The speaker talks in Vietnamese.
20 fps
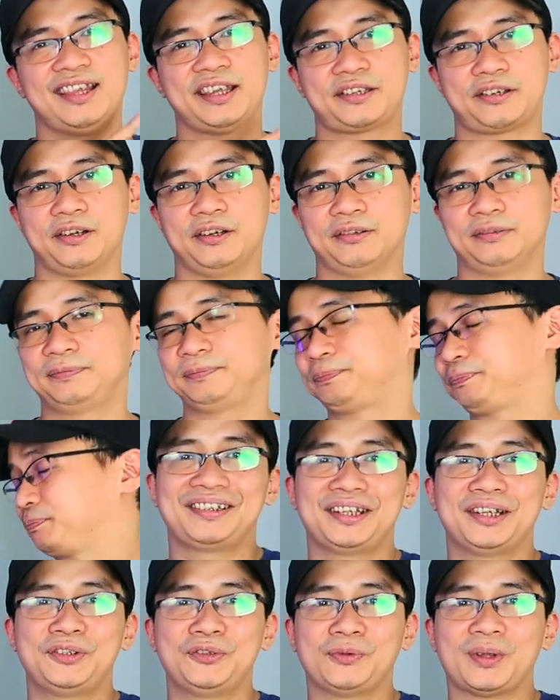let's go
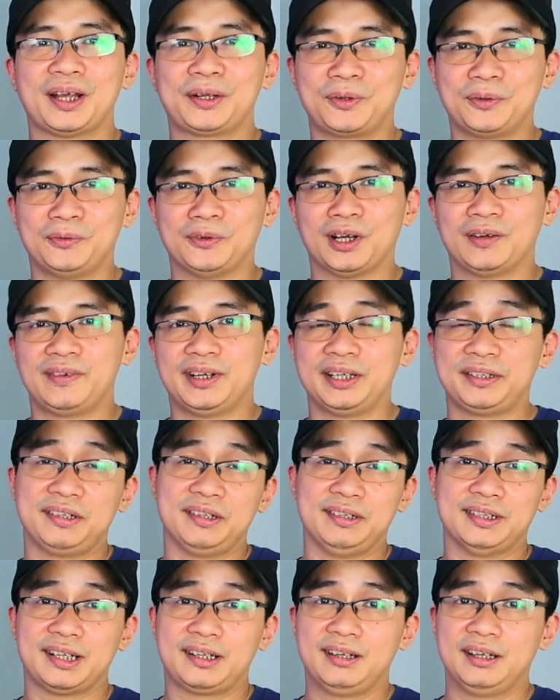trước tiên chúng ta hãy cùng nói về
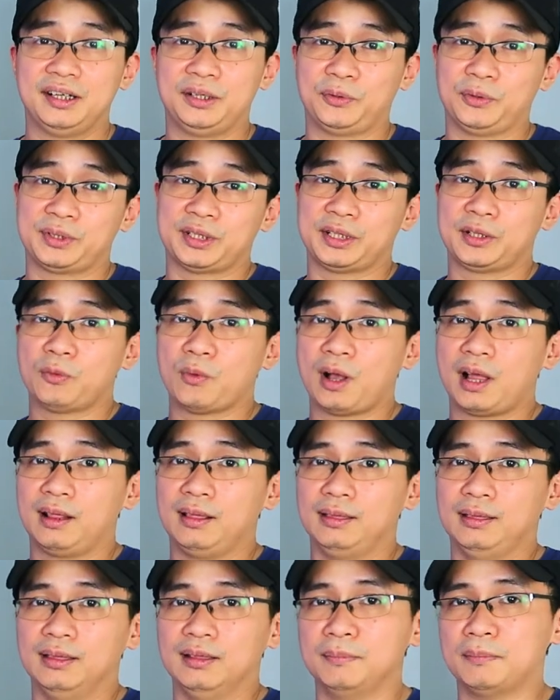lịch sử ra đời của chai nước
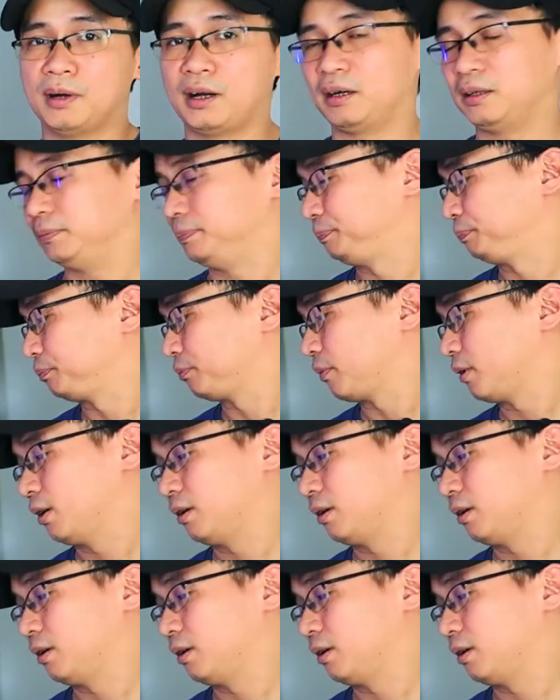hoa Lamar